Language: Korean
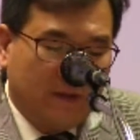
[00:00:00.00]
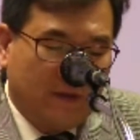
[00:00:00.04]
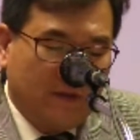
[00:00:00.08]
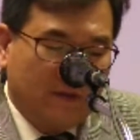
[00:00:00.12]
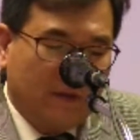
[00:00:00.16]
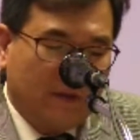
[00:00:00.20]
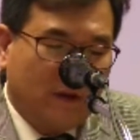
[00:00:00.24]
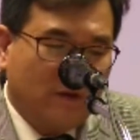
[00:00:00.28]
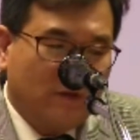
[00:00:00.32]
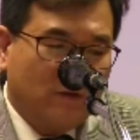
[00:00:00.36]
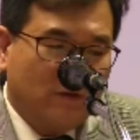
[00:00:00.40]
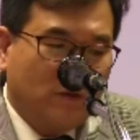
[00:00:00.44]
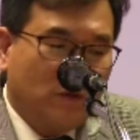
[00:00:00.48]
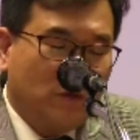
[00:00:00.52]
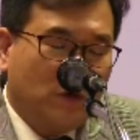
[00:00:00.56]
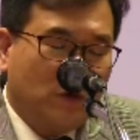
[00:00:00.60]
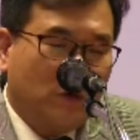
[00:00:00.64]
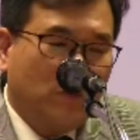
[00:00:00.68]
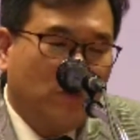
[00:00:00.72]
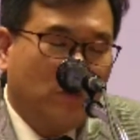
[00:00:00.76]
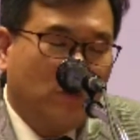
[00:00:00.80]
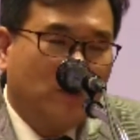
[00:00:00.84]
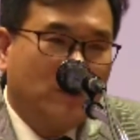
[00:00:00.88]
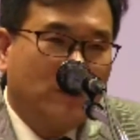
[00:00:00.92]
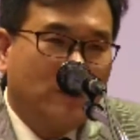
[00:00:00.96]
성경
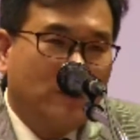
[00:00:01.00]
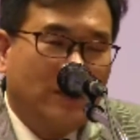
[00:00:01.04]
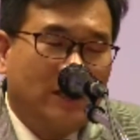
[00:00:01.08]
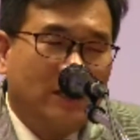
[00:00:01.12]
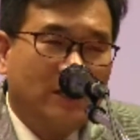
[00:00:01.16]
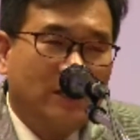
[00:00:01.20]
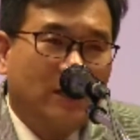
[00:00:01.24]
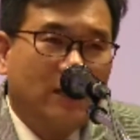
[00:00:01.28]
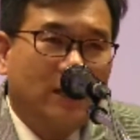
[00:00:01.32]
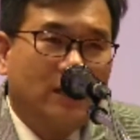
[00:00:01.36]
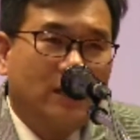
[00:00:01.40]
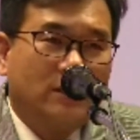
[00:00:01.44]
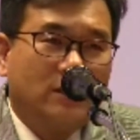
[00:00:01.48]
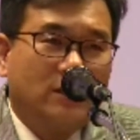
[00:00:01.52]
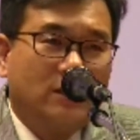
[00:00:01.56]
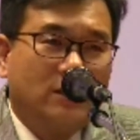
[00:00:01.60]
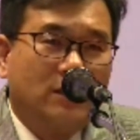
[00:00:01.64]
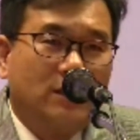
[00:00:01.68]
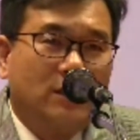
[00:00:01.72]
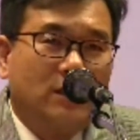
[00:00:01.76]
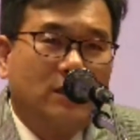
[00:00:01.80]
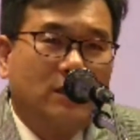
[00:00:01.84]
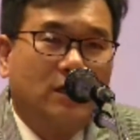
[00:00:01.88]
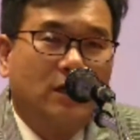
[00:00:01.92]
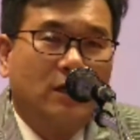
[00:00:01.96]
속에 보면은
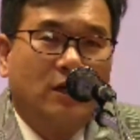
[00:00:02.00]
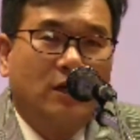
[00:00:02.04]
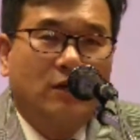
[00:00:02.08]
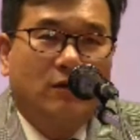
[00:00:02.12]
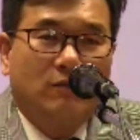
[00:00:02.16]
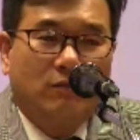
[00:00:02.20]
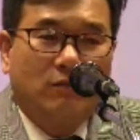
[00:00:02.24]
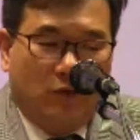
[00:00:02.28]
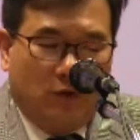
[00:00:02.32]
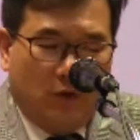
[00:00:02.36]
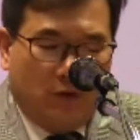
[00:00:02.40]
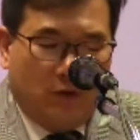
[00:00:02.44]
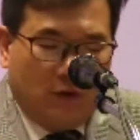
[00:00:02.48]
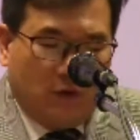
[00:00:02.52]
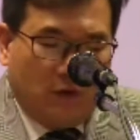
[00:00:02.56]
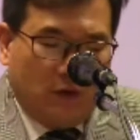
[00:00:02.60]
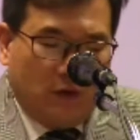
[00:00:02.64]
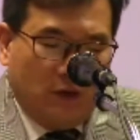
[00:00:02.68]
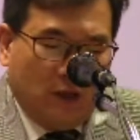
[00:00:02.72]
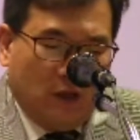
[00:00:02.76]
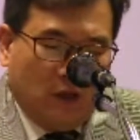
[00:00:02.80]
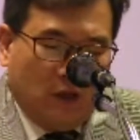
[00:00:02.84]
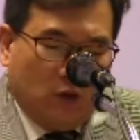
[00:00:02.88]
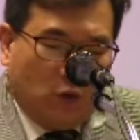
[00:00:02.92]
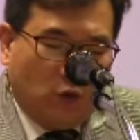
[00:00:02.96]
하나같이
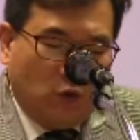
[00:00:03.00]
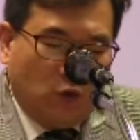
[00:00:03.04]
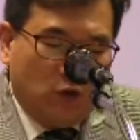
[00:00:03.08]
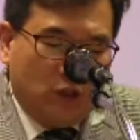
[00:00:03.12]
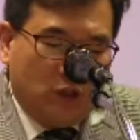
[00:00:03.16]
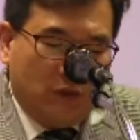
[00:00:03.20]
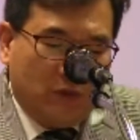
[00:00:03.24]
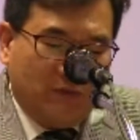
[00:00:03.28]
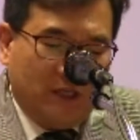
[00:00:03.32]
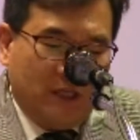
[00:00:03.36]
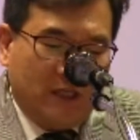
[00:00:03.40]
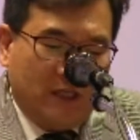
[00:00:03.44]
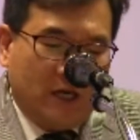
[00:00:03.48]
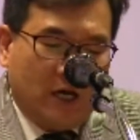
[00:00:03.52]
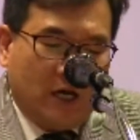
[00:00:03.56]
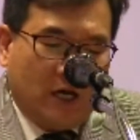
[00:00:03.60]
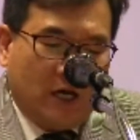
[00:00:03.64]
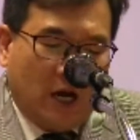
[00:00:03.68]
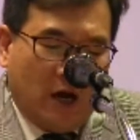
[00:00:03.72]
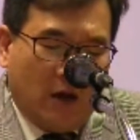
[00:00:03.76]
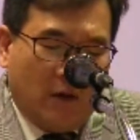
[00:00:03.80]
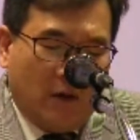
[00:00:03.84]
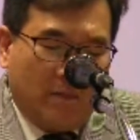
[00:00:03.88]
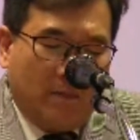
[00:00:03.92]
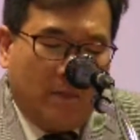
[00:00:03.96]
뭐
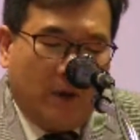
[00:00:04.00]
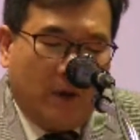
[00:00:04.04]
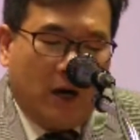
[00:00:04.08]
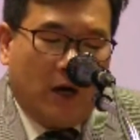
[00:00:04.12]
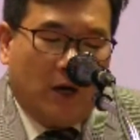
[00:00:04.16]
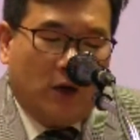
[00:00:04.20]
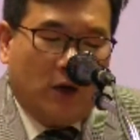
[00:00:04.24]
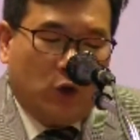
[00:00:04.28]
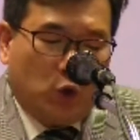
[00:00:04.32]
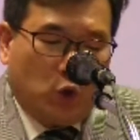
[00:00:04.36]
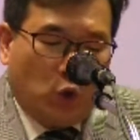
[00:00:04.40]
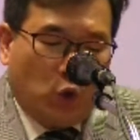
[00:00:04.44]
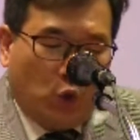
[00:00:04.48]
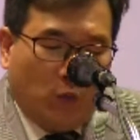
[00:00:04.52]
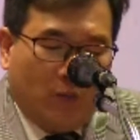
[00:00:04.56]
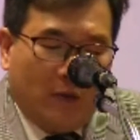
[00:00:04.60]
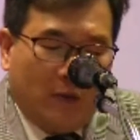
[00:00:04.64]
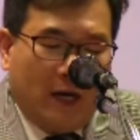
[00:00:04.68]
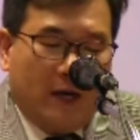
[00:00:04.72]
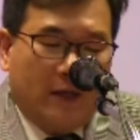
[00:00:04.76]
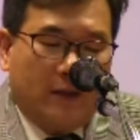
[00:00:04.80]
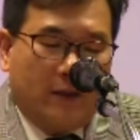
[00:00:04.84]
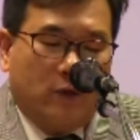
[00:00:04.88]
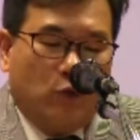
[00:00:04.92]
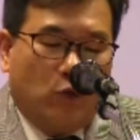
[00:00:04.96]
고집이나 강팍,
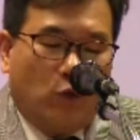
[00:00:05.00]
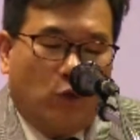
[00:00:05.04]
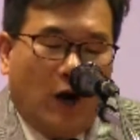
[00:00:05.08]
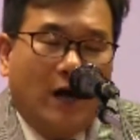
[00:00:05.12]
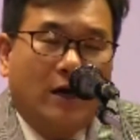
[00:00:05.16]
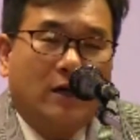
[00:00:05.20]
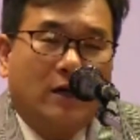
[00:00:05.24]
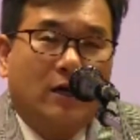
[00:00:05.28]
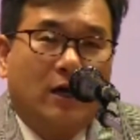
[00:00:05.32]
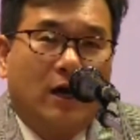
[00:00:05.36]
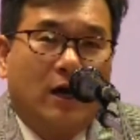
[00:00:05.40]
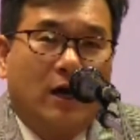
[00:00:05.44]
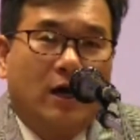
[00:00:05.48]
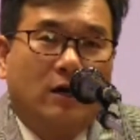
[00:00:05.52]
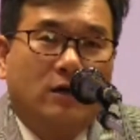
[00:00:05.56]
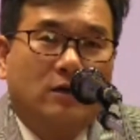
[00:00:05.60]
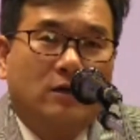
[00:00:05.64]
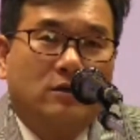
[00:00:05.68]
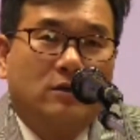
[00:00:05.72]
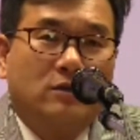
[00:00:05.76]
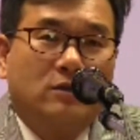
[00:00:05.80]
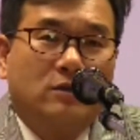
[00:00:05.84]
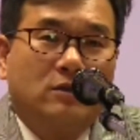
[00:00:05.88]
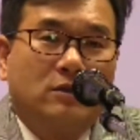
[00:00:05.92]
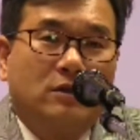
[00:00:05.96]
교만,
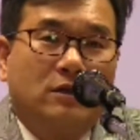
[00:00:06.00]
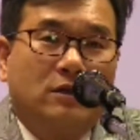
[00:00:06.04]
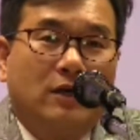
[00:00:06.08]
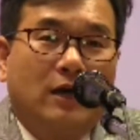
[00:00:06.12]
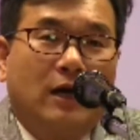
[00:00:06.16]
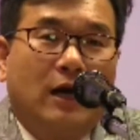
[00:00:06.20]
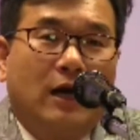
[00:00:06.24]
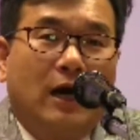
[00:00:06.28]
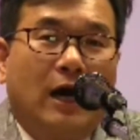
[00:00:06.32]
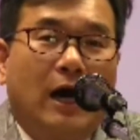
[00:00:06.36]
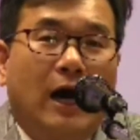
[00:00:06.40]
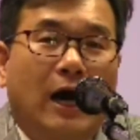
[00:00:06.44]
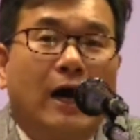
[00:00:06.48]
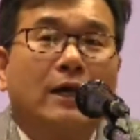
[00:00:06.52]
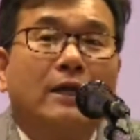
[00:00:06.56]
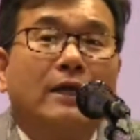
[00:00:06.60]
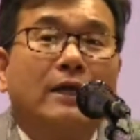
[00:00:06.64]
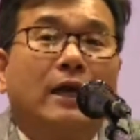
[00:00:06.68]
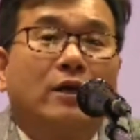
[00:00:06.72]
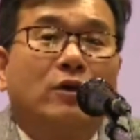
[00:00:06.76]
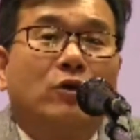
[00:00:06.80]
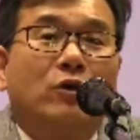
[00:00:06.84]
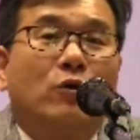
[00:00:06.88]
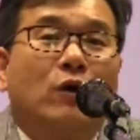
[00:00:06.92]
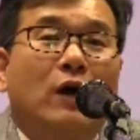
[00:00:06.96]
완강은
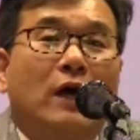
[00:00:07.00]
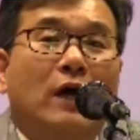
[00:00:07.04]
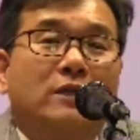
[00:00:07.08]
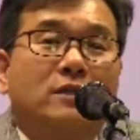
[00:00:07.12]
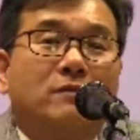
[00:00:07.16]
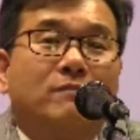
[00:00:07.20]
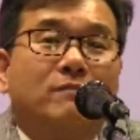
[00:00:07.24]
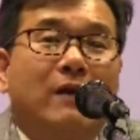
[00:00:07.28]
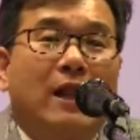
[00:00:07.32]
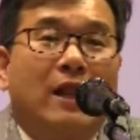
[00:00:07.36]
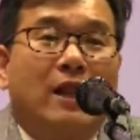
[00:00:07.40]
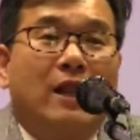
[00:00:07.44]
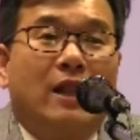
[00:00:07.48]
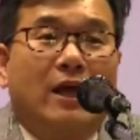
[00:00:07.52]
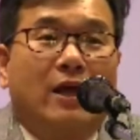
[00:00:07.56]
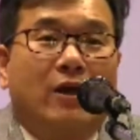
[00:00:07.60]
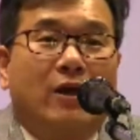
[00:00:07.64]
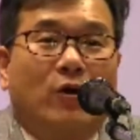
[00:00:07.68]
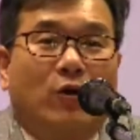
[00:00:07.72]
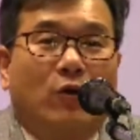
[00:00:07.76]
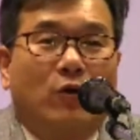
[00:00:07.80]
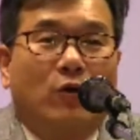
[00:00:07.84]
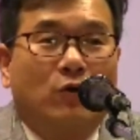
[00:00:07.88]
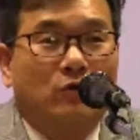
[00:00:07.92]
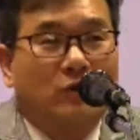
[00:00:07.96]
하래요 하지
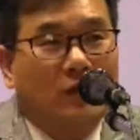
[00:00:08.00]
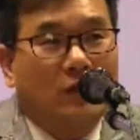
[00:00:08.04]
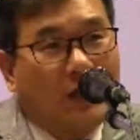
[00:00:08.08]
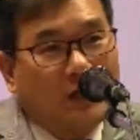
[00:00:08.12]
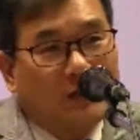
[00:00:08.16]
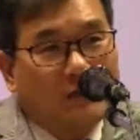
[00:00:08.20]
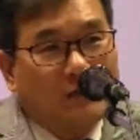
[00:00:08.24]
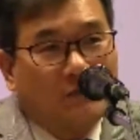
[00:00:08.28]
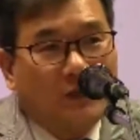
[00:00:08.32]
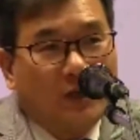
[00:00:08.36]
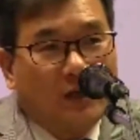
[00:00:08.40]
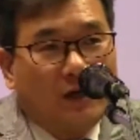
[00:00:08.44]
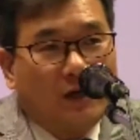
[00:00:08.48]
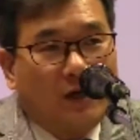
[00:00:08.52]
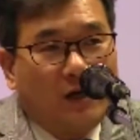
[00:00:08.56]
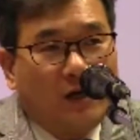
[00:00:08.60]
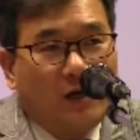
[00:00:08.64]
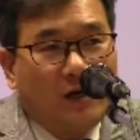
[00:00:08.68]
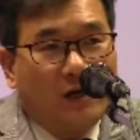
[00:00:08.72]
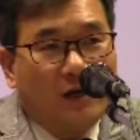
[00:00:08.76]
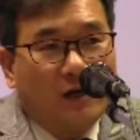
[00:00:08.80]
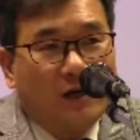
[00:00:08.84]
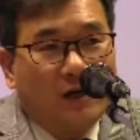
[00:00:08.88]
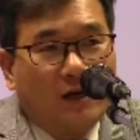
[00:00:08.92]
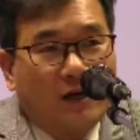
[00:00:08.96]
말래요. 혹시
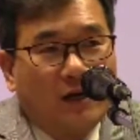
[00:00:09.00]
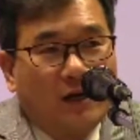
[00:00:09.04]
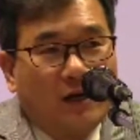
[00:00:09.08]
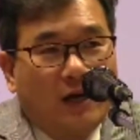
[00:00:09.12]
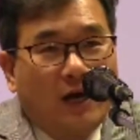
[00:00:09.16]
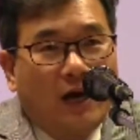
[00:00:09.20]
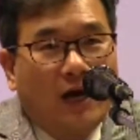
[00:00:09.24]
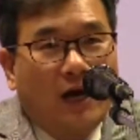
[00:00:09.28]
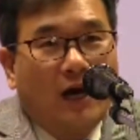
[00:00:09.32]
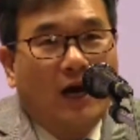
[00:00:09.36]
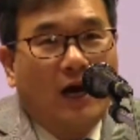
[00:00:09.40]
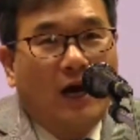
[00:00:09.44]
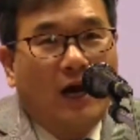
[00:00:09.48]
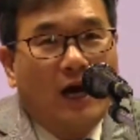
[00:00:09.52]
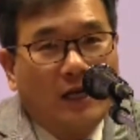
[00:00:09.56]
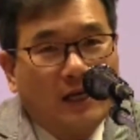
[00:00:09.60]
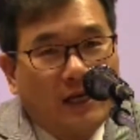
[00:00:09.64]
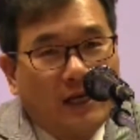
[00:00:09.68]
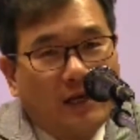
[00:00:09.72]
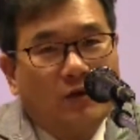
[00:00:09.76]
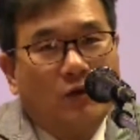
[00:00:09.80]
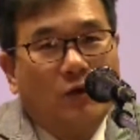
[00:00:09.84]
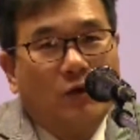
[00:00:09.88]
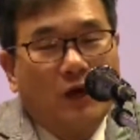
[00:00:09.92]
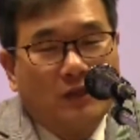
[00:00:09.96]
아십니까?
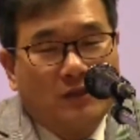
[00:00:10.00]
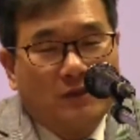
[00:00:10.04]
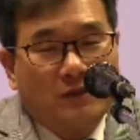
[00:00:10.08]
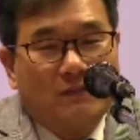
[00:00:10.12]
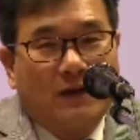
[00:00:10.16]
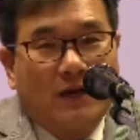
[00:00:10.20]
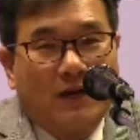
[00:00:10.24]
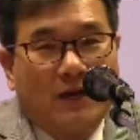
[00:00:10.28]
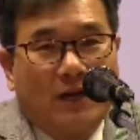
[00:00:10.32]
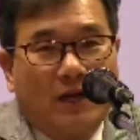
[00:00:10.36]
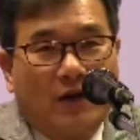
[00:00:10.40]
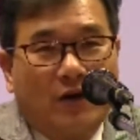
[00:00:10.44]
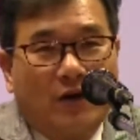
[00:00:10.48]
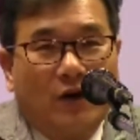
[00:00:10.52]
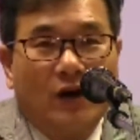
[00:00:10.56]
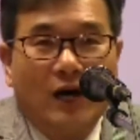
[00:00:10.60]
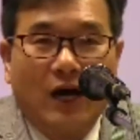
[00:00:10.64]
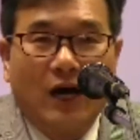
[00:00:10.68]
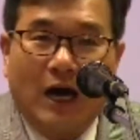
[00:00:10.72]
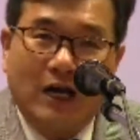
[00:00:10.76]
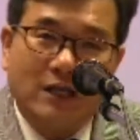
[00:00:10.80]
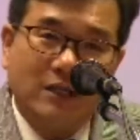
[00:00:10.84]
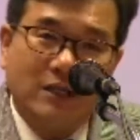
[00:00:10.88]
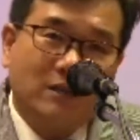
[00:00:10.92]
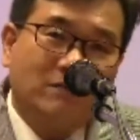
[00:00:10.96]
하래요 하지 말래요.
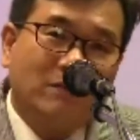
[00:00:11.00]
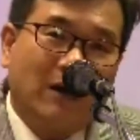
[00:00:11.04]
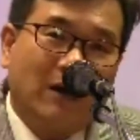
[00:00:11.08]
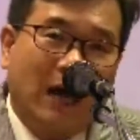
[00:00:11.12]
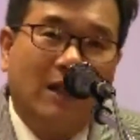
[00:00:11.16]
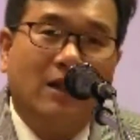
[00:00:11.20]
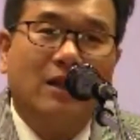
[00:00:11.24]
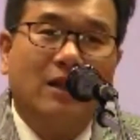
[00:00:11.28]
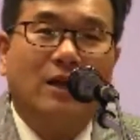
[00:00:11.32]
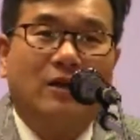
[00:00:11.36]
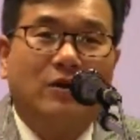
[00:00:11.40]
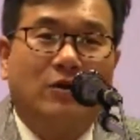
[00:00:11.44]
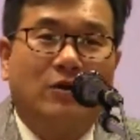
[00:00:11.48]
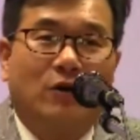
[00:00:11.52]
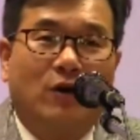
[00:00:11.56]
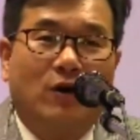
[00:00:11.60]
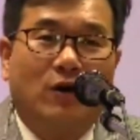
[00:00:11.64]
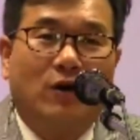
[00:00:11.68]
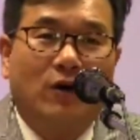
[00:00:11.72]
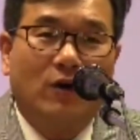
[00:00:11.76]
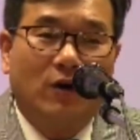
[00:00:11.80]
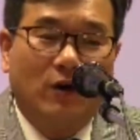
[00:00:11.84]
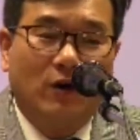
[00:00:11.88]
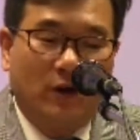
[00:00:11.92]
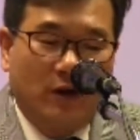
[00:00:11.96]
하지
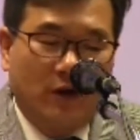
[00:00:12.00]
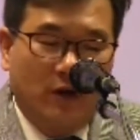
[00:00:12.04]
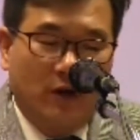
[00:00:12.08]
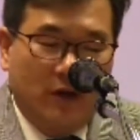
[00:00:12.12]
말래요.